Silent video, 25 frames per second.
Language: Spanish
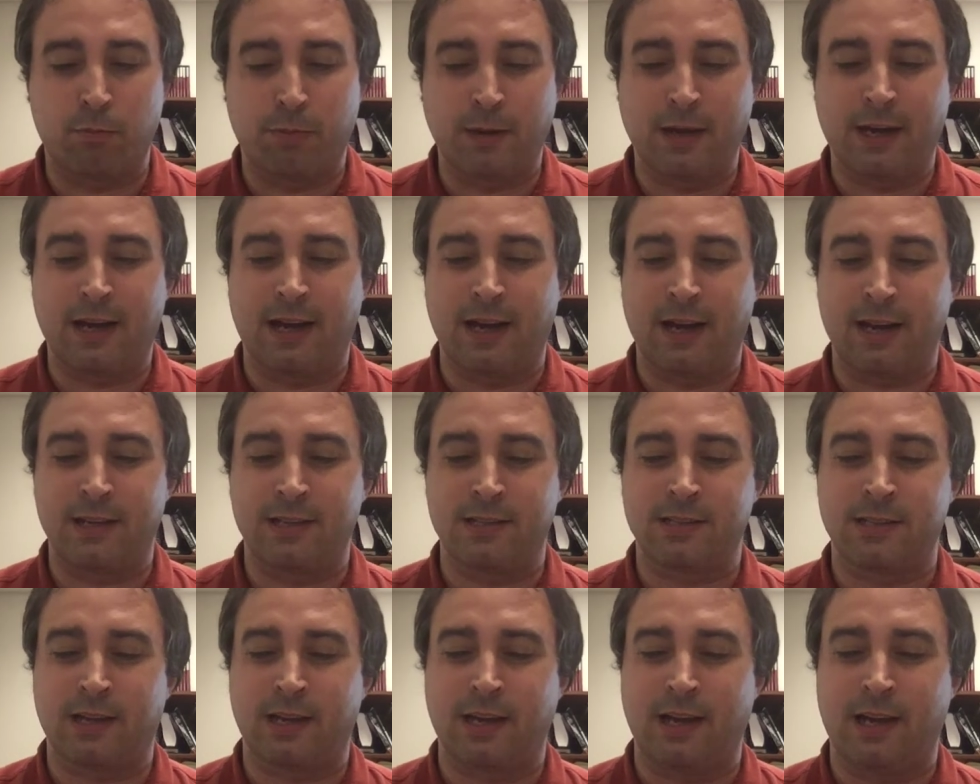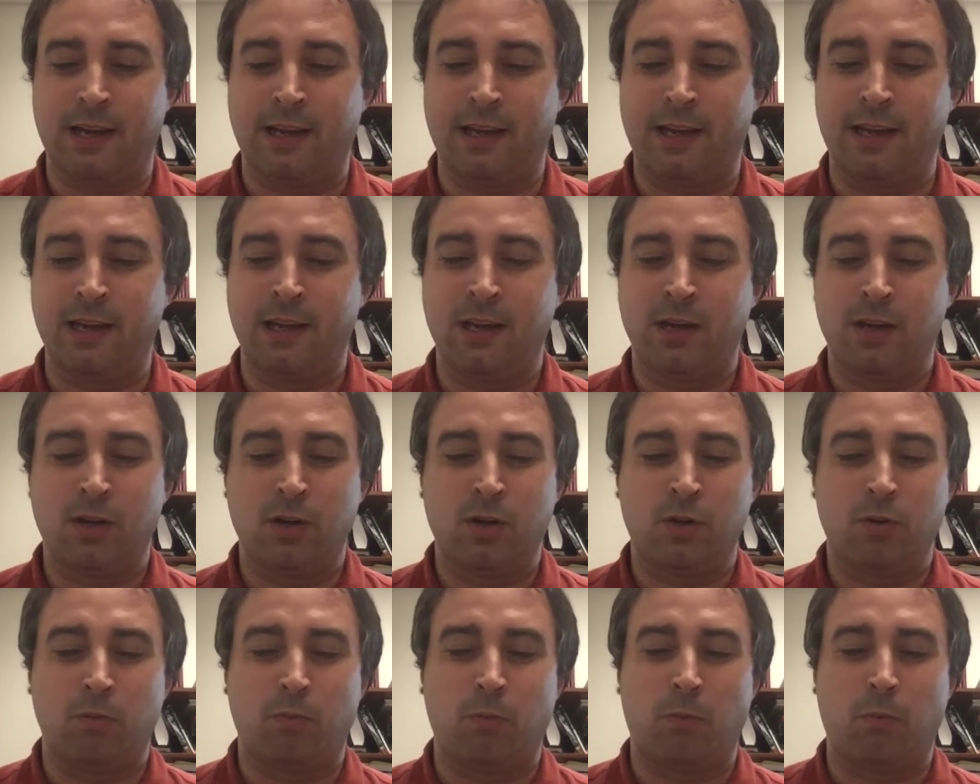picaresca y
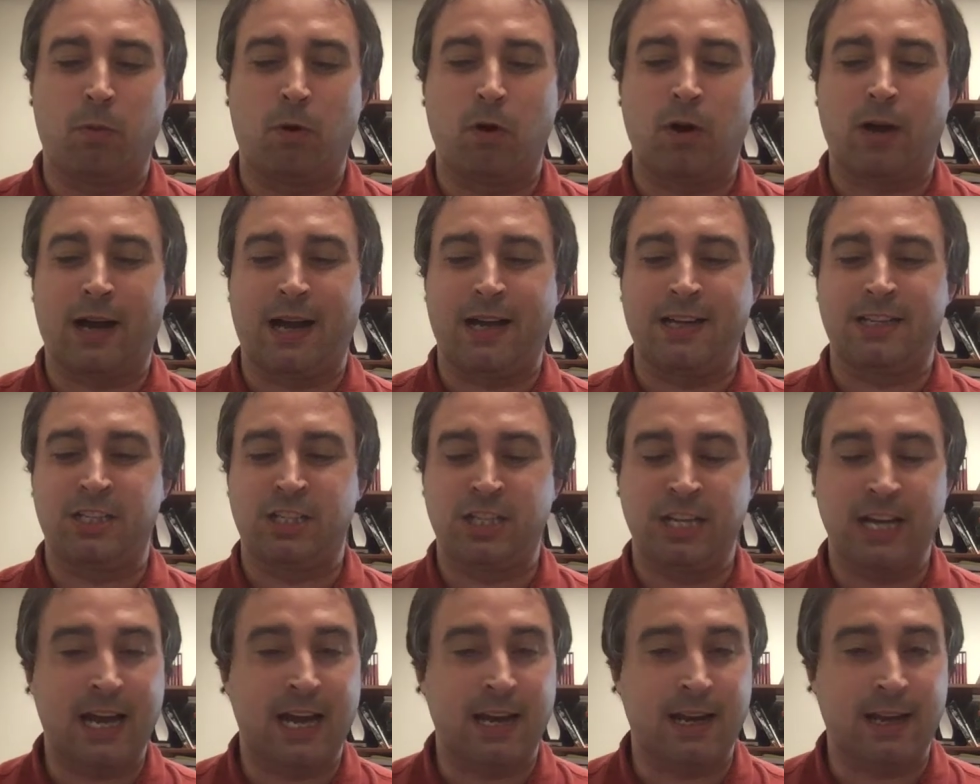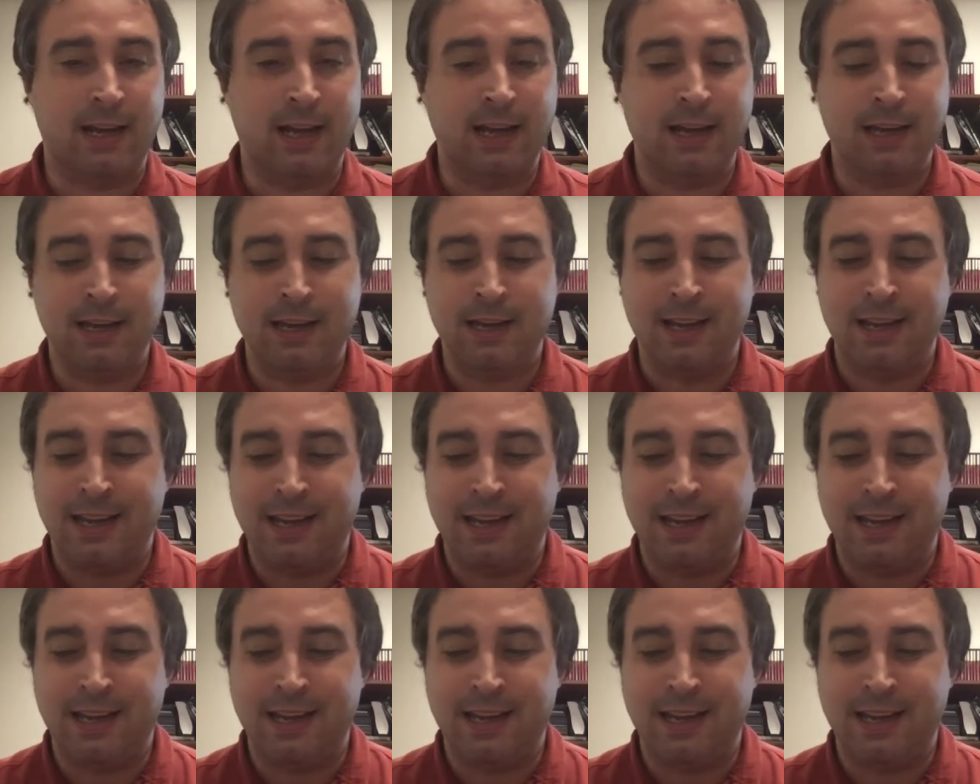bocachiana,